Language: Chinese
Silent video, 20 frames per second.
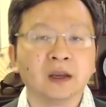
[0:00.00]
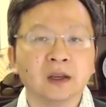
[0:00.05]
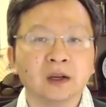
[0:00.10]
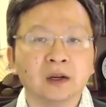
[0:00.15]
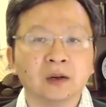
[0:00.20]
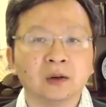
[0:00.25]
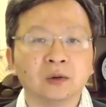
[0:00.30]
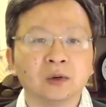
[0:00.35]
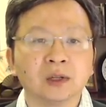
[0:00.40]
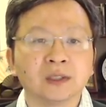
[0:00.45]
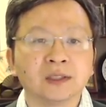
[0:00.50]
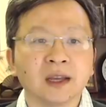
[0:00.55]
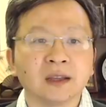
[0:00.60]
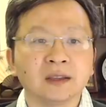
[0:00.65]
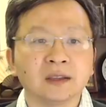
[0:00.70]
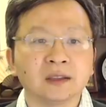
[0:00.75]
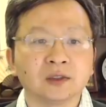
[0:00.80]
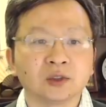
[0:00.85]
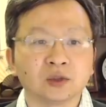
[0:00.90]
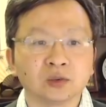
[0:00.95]
火灾
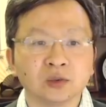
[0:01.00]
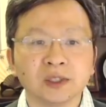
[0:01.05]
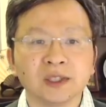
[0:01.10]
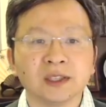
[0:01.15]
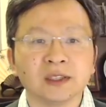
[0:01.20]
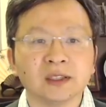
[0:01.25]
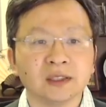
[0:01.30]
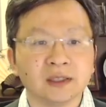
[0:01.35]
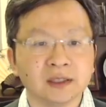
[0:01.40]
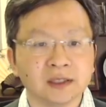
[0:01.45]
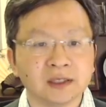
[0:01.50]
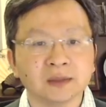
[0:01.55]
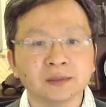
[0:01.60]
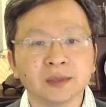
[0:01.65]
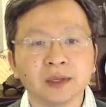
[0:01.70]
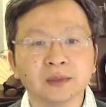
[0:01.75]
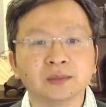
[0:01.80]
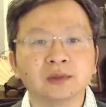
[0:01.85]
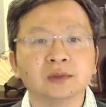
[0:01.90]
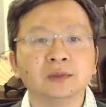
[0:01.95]
的主体已经
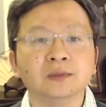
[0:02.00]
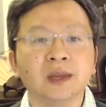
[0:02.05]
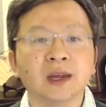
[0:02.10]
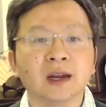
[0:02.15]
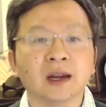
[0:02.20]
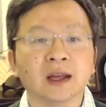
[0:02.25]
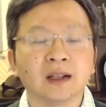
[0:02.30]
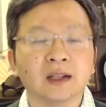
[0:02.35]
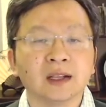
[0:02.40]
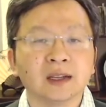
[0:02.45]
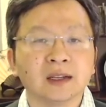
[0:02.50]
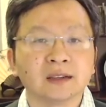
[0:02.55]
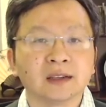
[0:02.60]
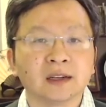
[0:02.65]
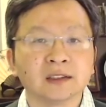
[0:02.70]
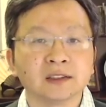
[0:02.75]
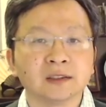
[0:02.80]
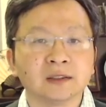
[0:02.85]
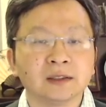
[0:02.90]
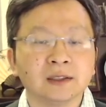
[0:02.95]
被扑灭了，
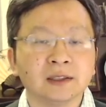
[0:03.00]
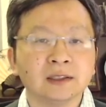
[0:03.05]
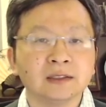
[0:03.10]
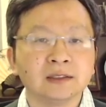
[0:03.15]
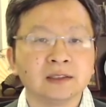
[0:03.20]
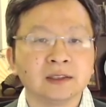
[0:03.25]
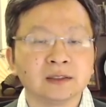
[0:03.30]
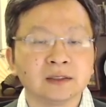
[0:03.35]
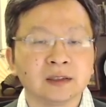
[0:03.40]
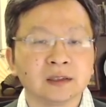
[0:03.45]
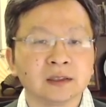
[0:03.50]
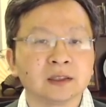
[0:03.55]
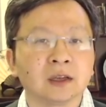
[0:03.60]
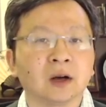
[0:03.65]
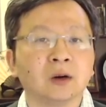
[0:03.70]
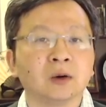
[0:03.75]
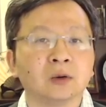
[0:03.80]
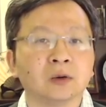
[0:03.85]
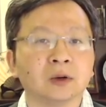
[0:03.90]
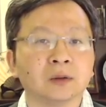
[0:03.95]
但是零星的
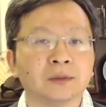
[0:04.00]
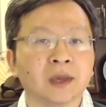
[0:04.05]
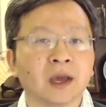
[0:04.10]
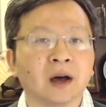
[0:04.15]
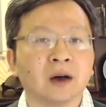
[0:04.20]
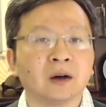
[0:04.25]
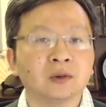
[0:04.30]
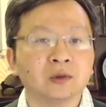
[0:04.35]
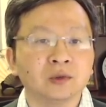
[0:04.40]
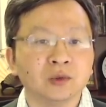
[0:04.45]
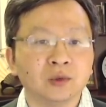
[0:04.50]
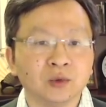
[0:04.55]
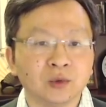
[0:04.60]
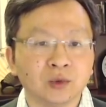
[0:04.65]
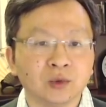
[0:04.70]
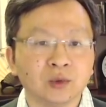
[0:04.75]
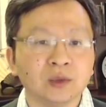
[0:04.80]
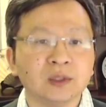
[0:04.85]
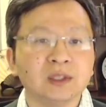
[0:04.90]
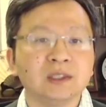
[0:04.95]
小火苗
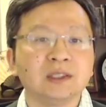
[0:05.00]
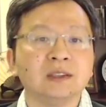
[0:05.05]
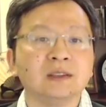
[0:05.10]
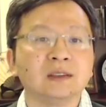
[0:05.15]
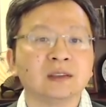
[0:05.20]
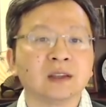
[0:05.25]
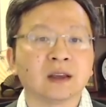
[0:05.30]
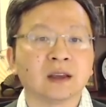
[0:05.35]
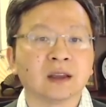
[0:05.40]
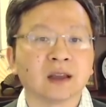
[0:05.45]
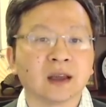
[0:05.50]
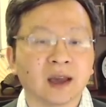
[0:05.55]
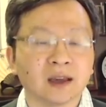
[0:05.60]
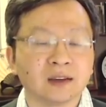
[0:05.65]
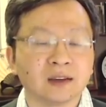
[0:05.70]
余烬呢，还